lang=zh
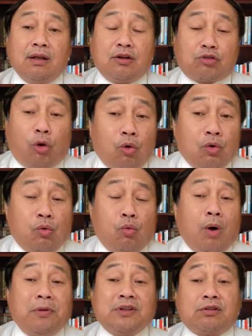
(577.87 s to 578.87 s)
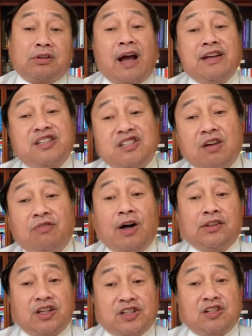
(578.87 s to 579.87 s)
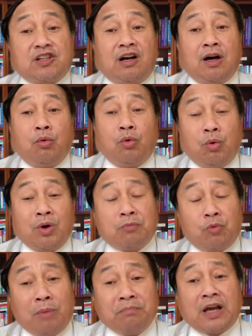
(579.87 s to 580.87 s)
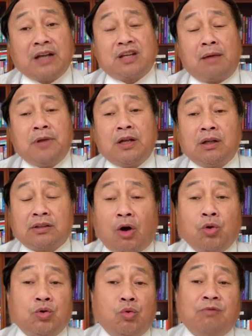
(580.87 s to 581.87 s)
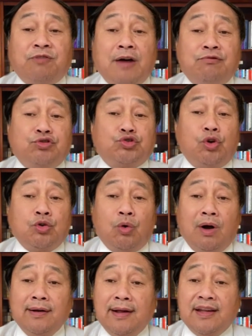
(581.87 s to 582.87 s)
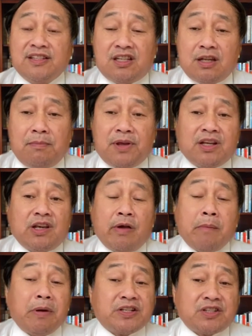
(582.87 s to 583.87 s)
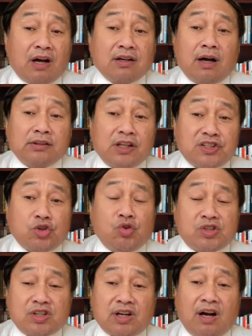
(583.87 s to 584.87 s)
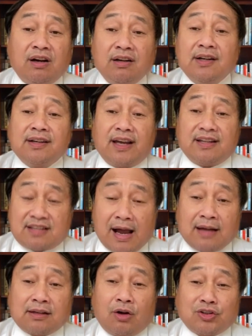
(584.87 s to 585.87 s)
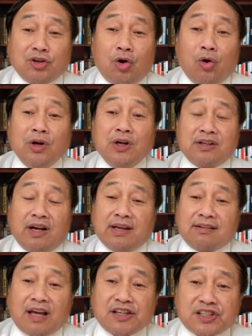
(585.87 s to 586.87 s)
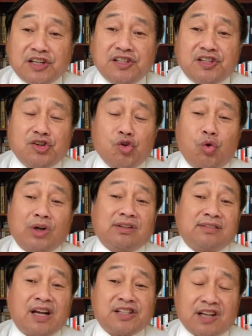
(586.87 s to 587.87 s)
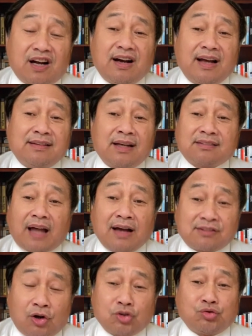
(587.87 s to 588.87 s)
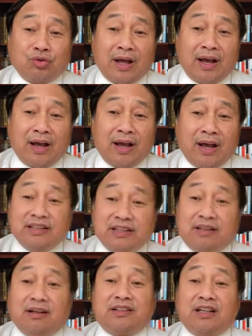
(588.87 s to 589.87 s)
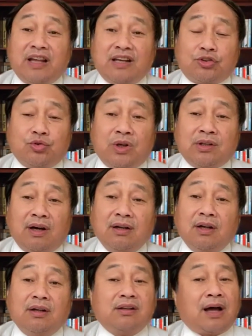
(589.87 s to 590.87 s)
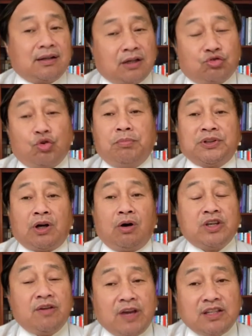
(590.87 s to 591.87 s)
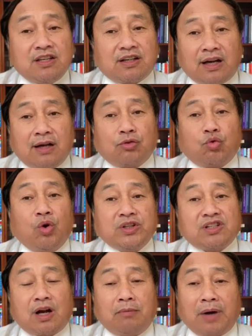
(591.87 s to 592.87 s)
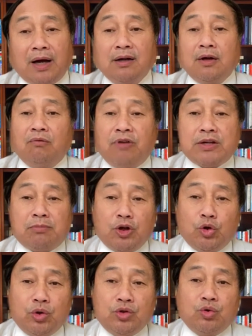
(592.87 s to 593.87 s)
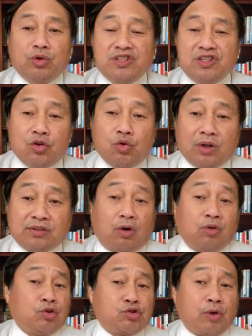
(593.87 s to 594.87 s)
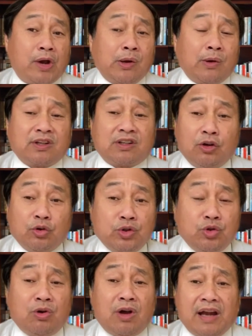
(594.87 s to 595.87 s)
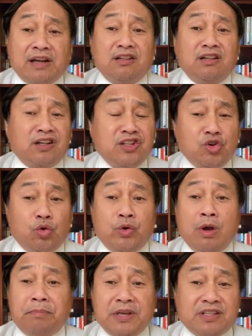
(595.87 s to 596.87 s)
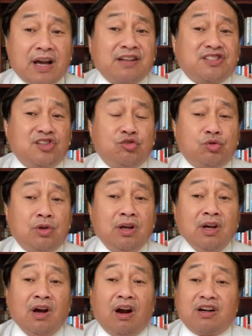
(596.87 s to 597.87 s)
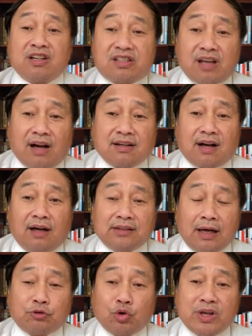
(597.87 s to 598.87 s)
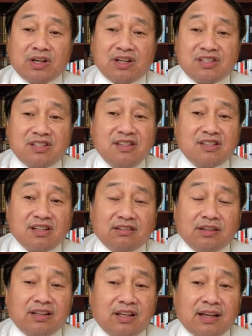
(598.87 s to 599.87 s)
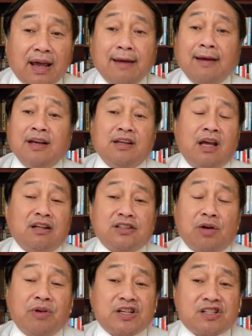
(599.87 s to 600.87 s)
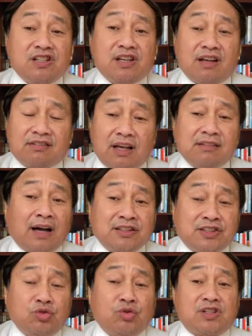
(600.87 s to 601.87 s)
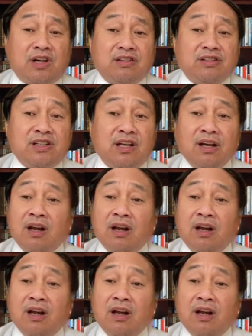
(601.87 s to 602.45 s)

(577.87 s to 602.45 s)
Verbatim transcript: 从我们看西方的市场啊，我我我们在前面的讨论，我反复说过，习近平也把香港的金融市场给掐掉之后，可以在深圳或者在上海再打造出来。一个类似于的，那他做不到，因为你看国际上吧，为什么伦敦英国早就衰落了，可是伦敦还是能跟纽约并驾齐驱，而香港呢，作为一个新兴的地带，也能成为世界三大金融市场之一。